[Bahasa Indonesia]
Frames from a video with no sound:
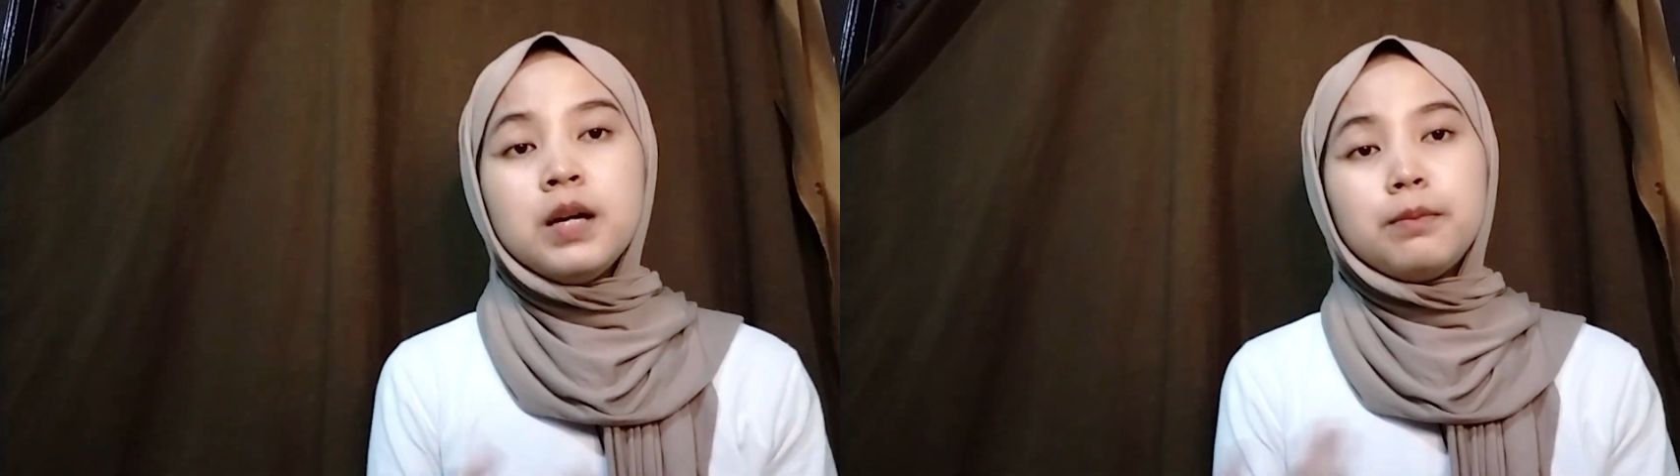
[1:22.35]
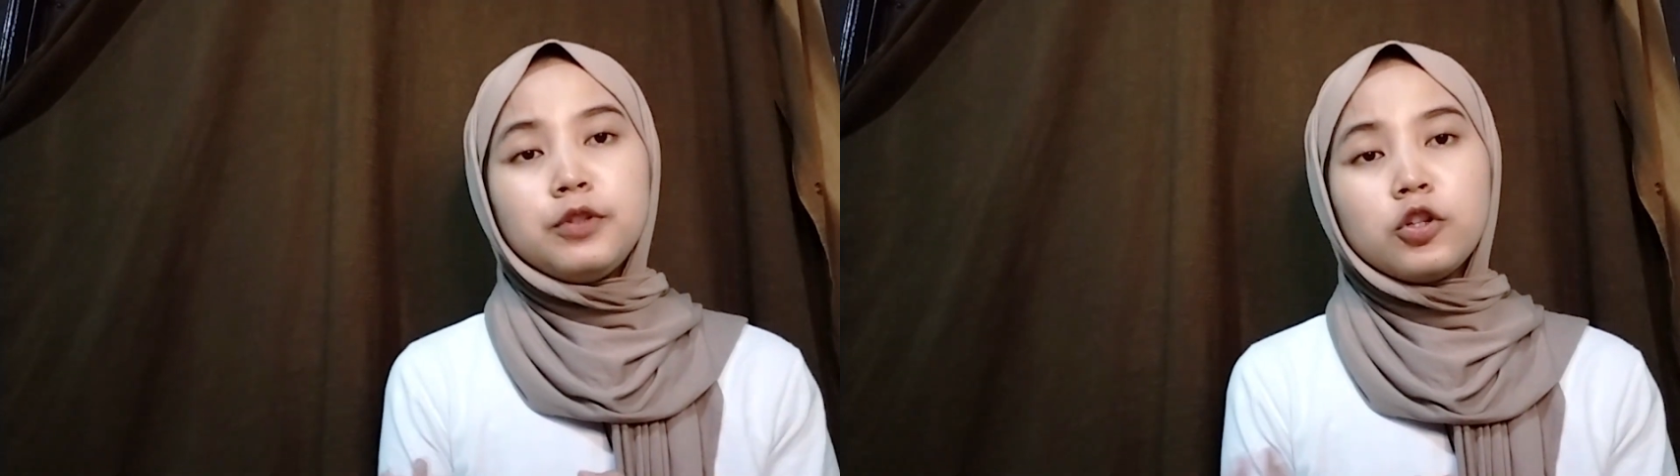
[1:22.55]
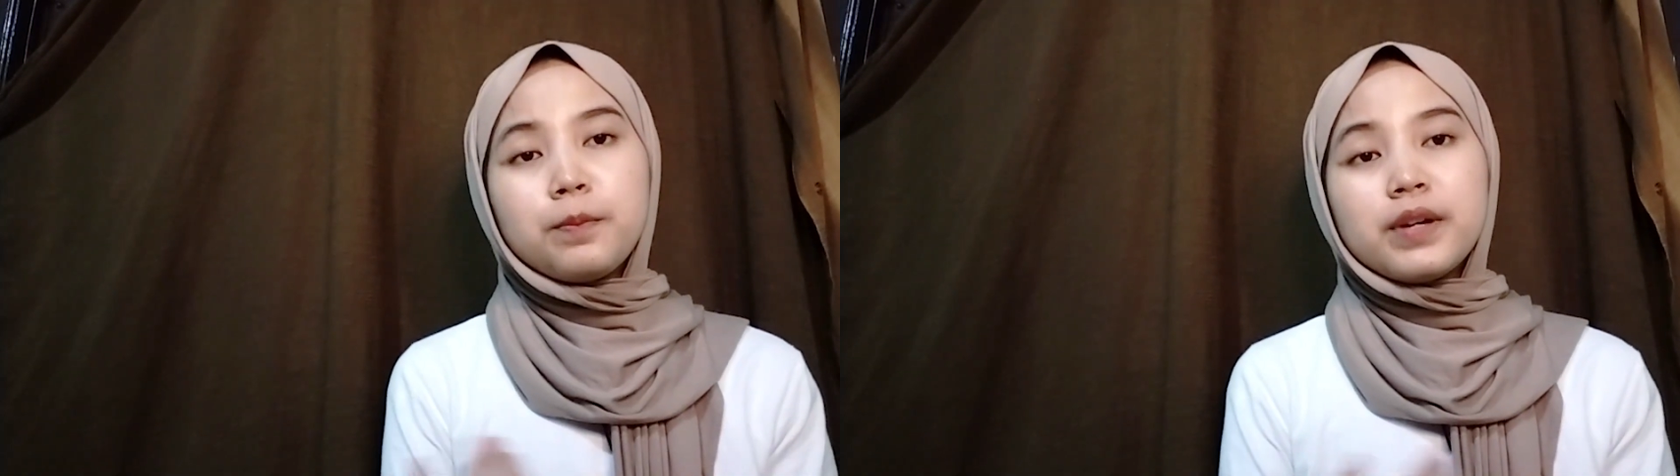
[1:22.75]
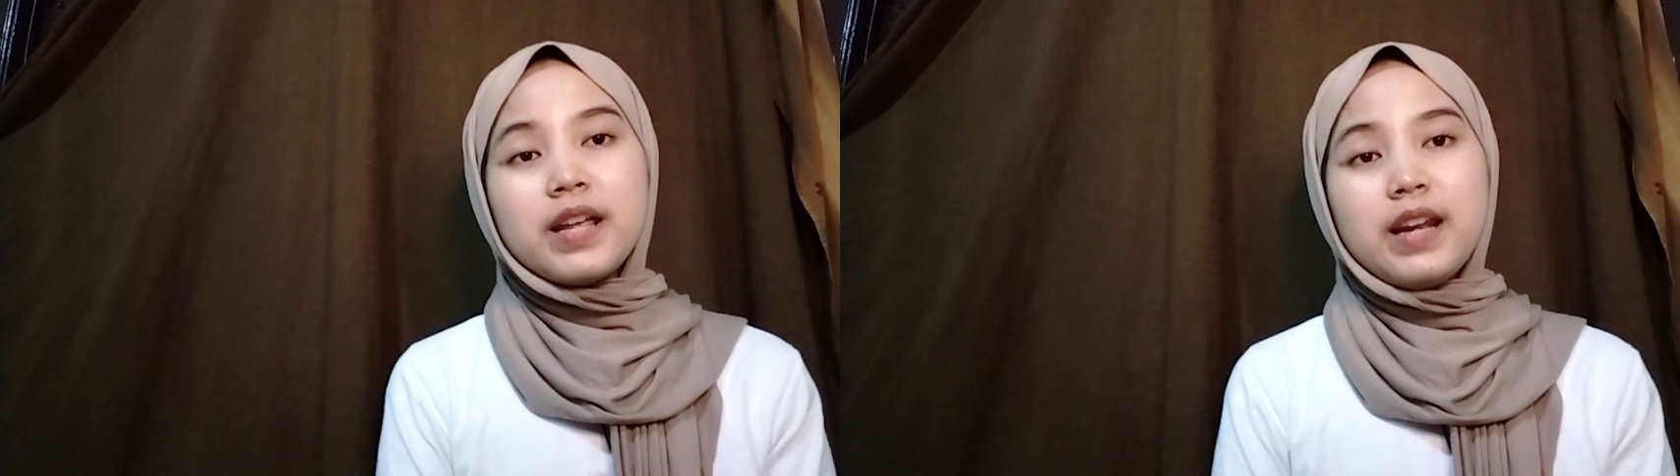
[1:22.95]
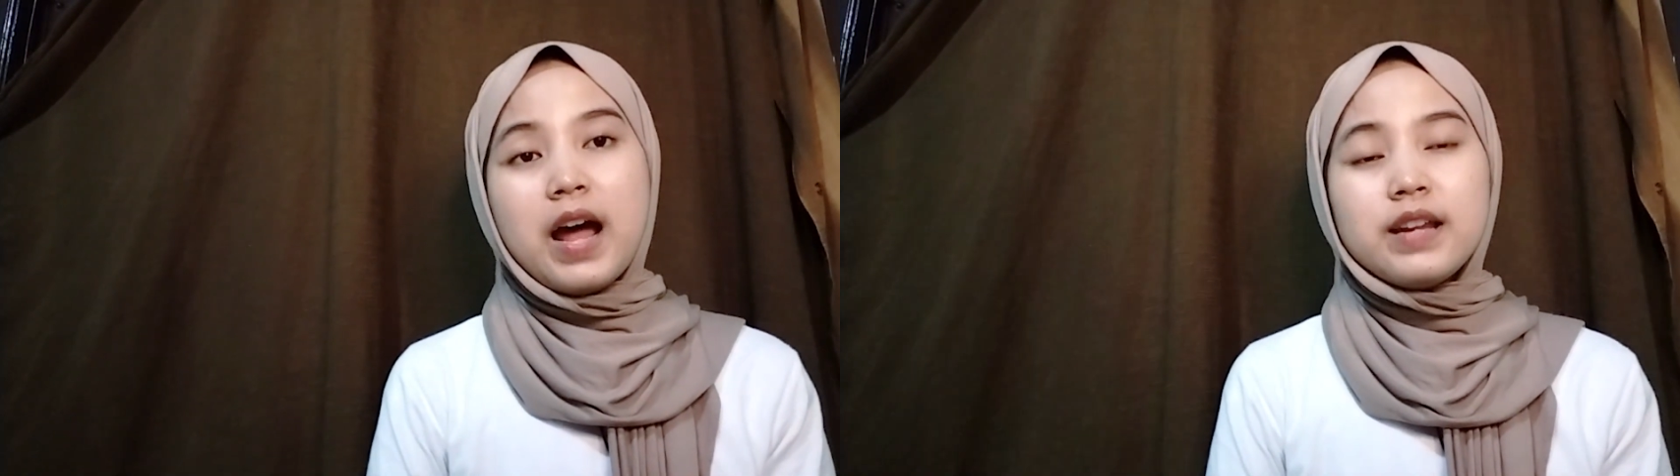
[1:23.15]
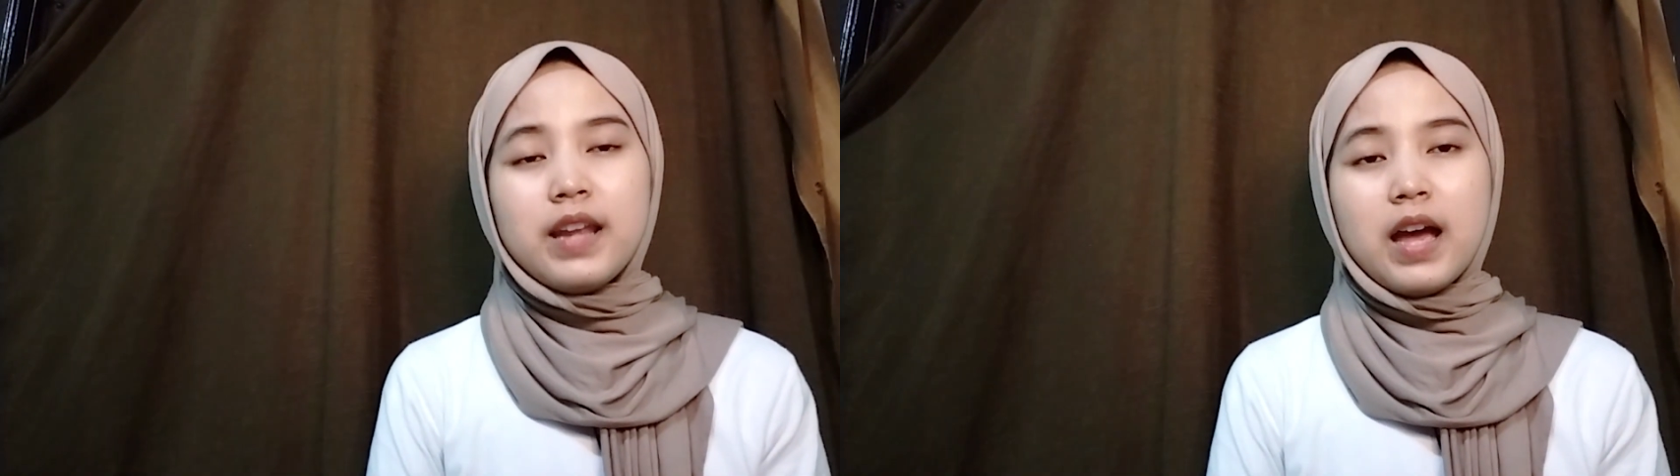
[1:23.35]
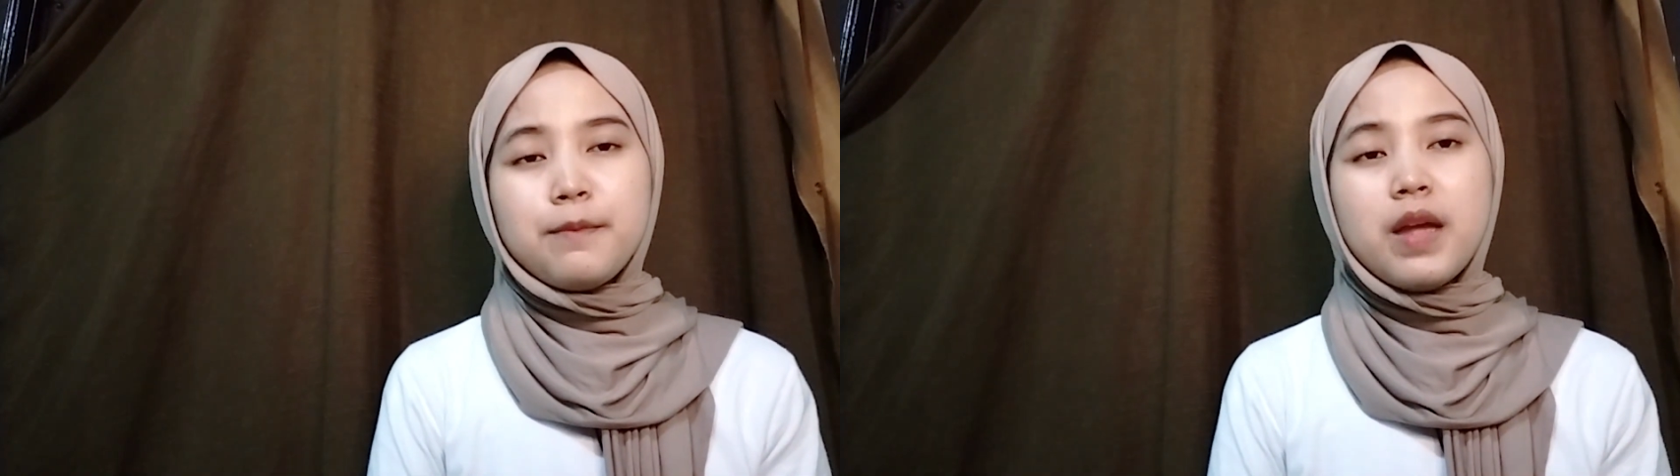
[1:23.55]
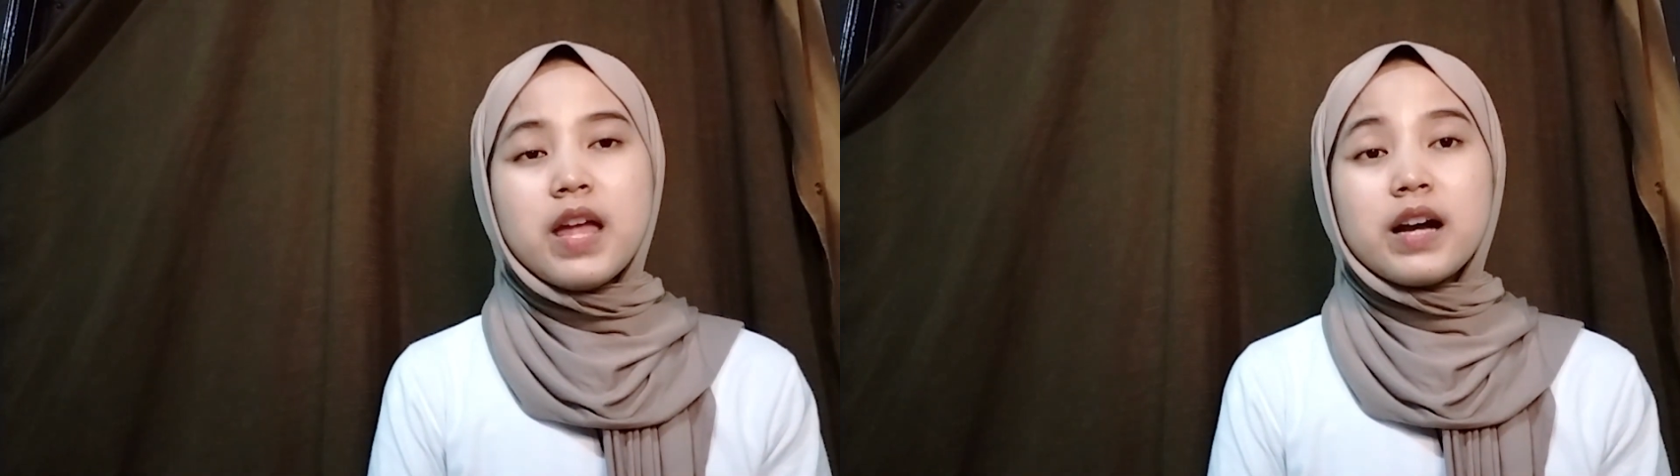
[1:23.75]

Menurut perkiraannya, biaya